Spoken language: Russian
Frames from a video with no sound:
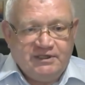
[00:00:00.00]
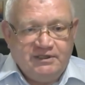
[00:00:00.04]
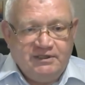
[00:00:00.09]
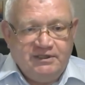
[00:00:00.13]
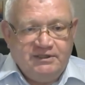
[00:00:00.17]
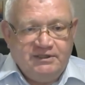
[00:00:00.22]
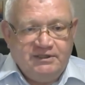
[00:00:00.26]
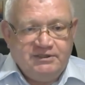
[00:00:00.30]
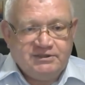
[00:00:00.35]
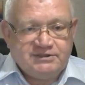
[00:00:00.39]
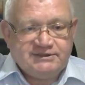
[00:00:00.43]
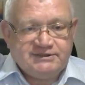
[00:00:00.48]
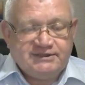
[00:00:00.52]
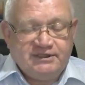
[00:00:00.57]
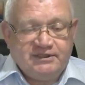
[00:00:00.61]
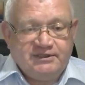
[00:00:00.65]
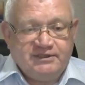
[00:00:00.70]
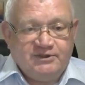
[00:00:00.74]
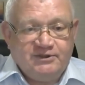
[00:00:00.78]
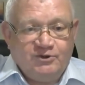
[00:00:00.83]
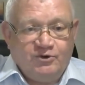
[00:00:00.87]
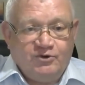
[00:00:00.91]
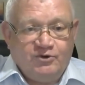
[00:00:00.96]

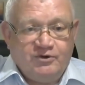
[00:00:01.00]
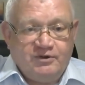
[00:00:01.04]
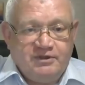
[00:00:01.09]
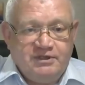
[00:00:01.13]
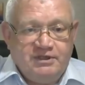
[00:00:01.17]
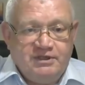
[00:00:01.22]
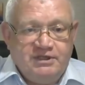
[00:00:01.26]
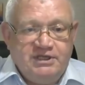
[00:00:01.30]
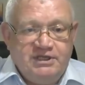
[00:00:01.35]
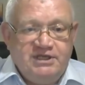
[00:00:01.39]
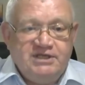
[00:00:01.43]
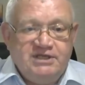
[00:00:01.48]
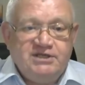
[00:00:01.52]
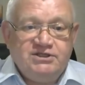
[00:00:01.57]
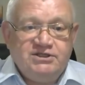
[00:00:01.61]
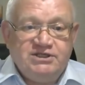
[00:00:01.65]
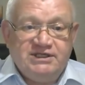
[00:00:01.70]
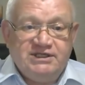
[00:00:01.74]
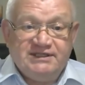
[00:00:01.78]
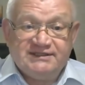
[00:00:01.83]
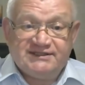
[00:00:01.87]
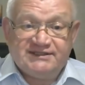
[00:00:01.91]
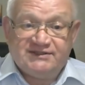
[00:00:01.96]
лидерская, но не
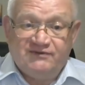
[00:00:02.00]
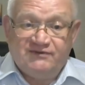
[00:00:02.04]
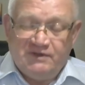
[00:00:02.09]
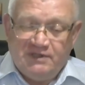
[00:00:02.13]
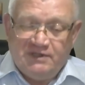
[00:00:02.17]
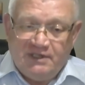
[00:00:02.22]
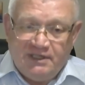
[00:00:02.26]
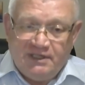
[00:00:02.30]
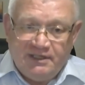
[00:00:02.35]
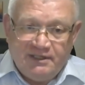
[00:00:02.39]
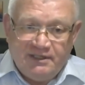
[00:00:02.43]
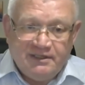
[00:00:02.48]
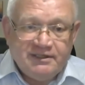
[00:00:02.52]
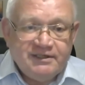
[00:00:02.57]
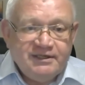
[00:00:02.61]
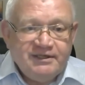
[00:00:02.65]
единственная.